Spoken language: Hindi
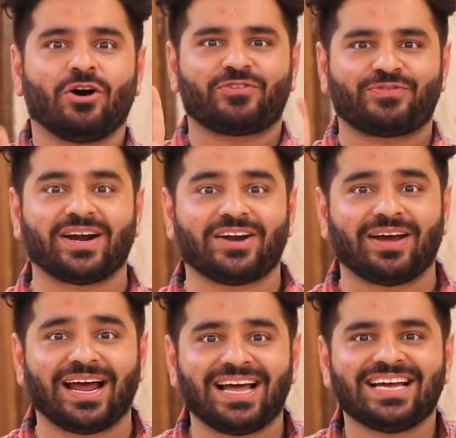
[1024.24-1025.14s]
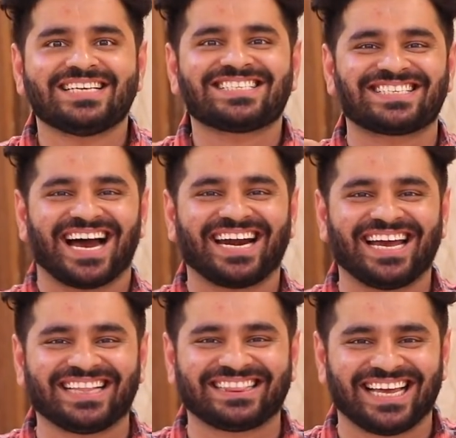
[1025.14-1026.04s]
और फ्रंट वाला
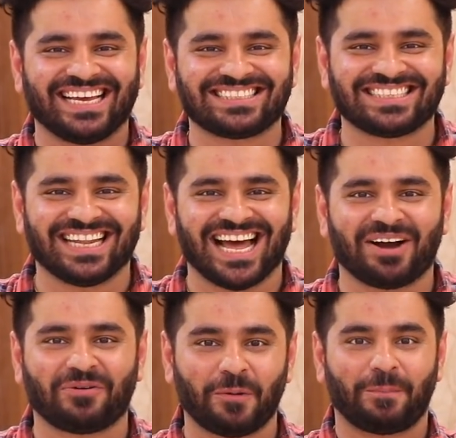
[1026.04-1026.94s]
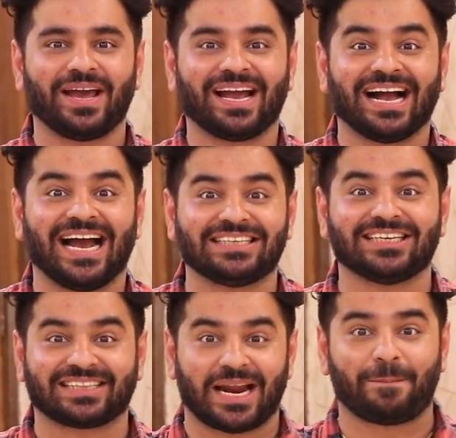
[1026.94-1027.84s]
साढ़े तेईस लाख रुपए गए
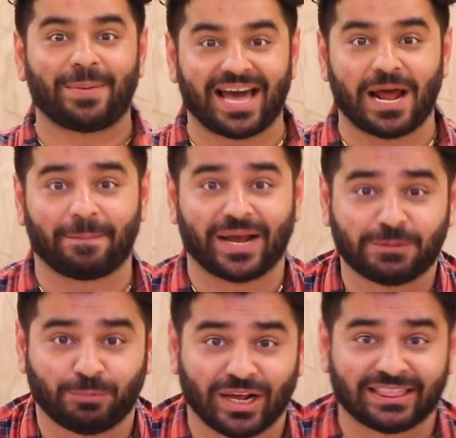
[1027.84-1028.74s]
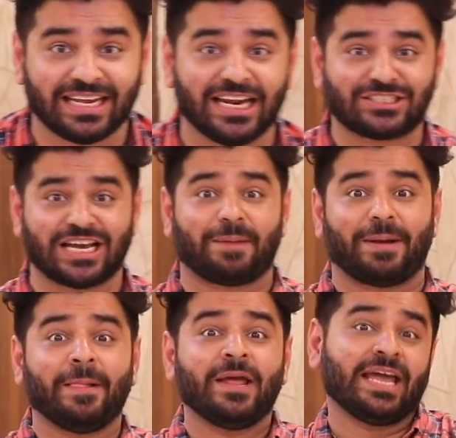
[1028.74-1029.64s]
जितना प्यारा प्राइस पूरे दिल्ली शहर
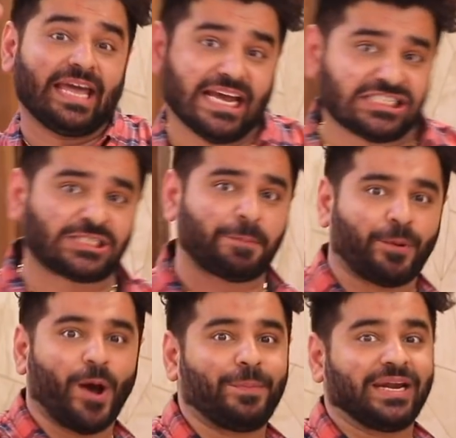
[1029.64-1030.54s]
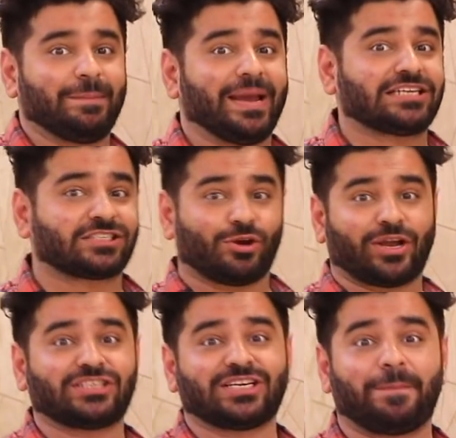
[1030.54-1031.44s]
में इस प्रॉपर्टी में इस
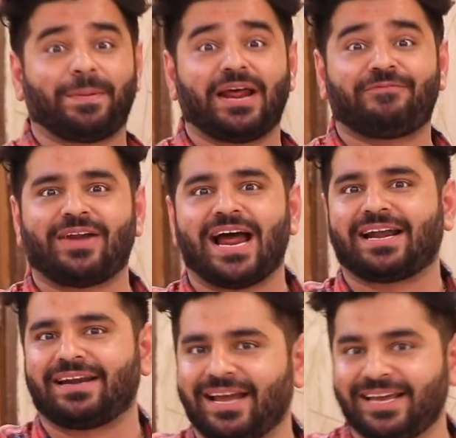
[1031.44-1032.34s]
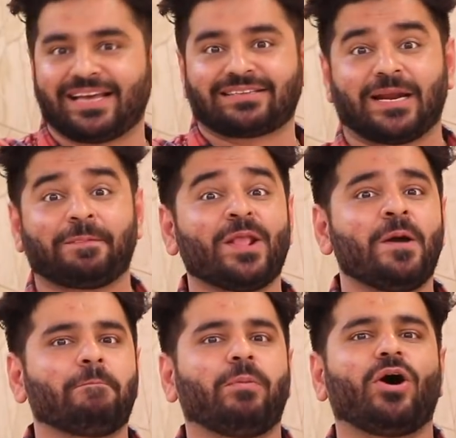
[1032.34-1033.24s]
लोकेशन पे फ्लैट नहीं है सर
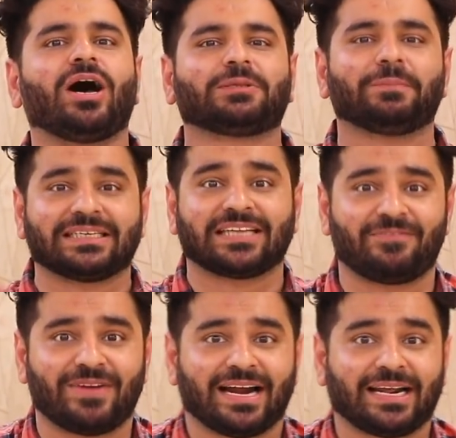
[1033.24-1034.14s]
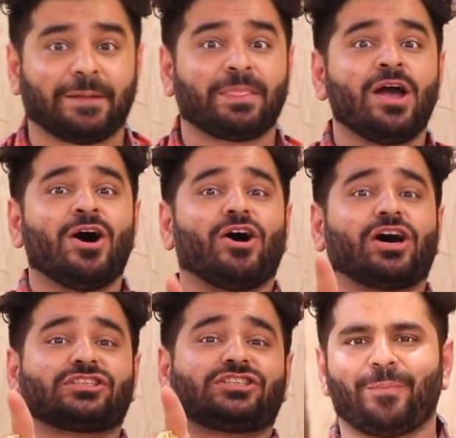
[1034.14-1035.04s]
बहुत मजेदार फ्लैट है
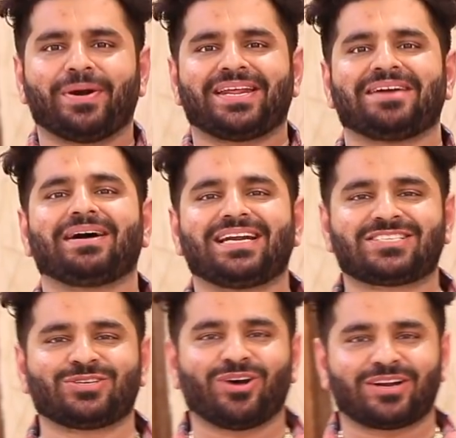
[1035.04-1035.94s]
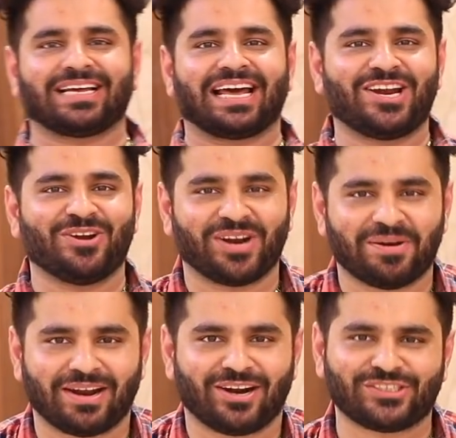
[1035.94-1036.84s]
और प्रॉपर्टी हमारी सारी
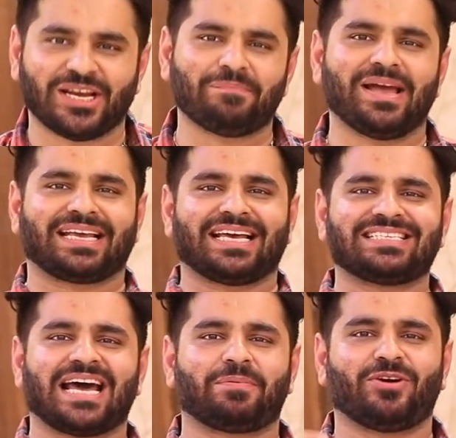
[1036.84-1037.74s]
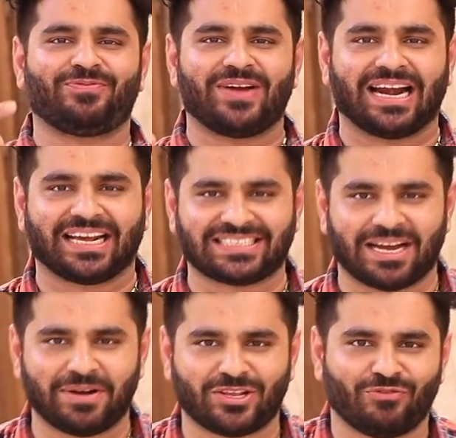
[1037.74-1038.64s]
लोने वाला और जेब में इक्कीस हजार फ्लैट की
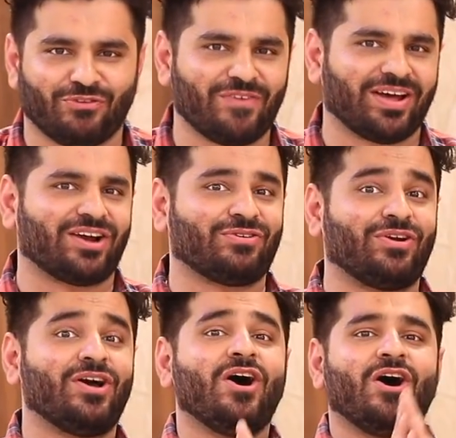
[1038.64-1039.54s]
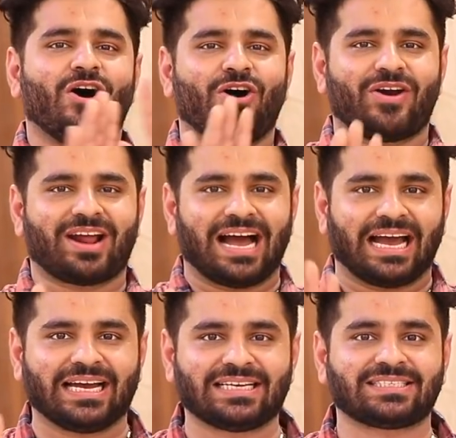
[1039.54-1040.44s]
चाबी ले जाओ वही वाला रूल और
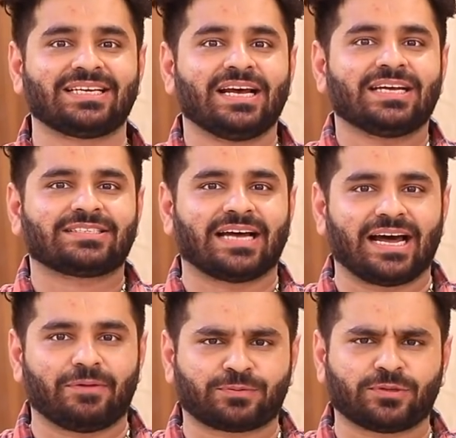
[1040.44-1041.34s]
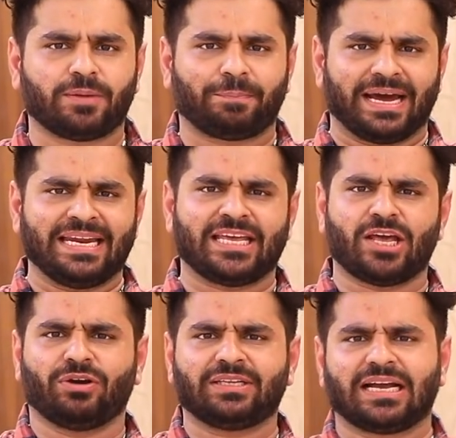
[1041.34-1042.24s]
गाय पानी
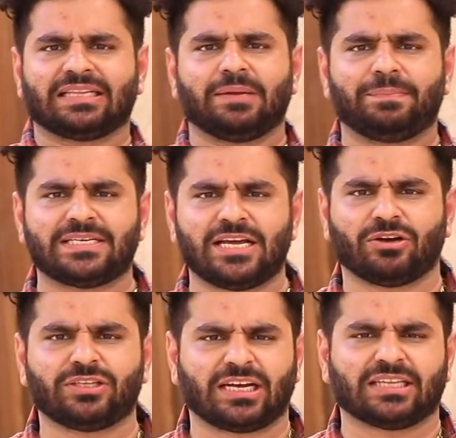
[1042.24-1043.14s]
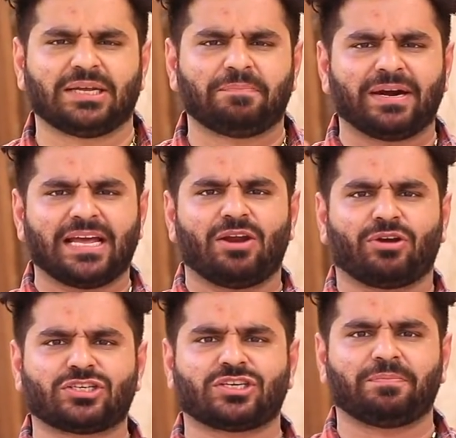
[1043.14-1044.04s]
की कोई दिक्कत नहीं बिजली कोई दिक्कत नहीं बढ़िया
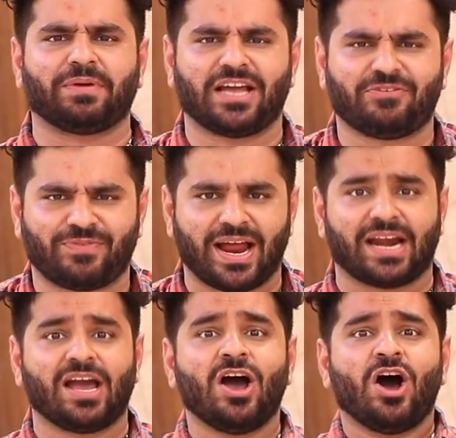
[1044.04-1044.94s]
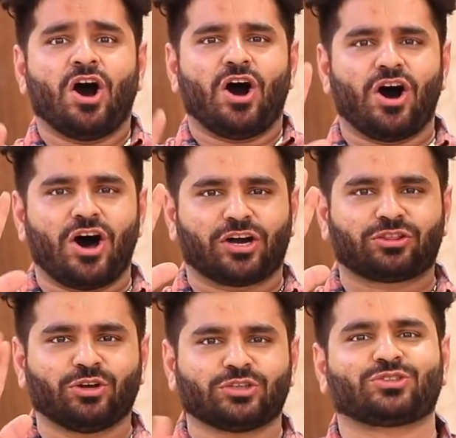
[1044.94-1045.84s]
लोकेशन बढ़िया फ्लैट
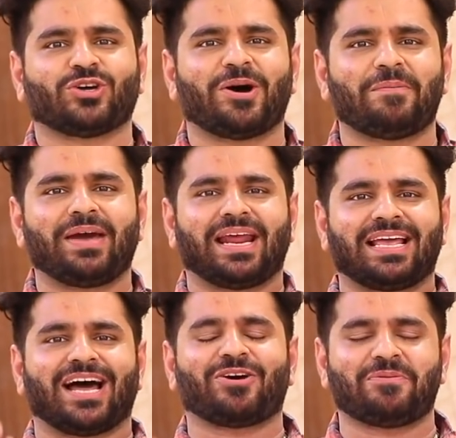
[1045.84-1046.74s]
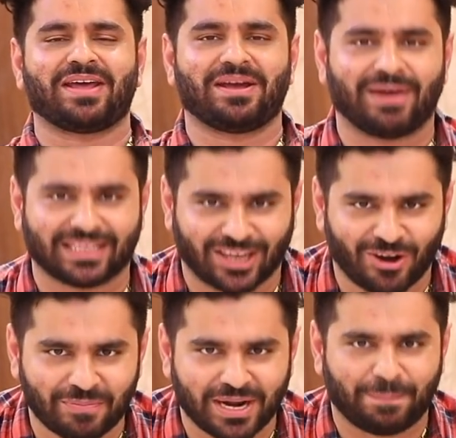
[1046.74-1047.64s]
और दोस्तों मेरे यारों मेरे
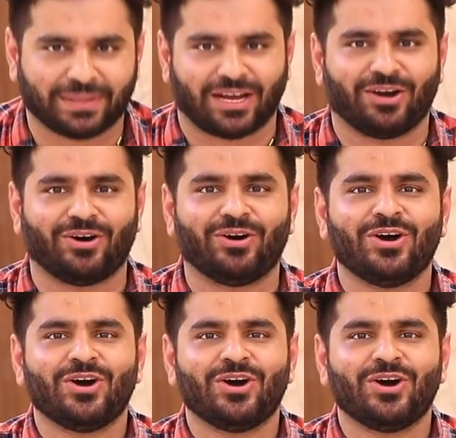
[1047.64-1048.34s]
माताओं मेरे पिताओं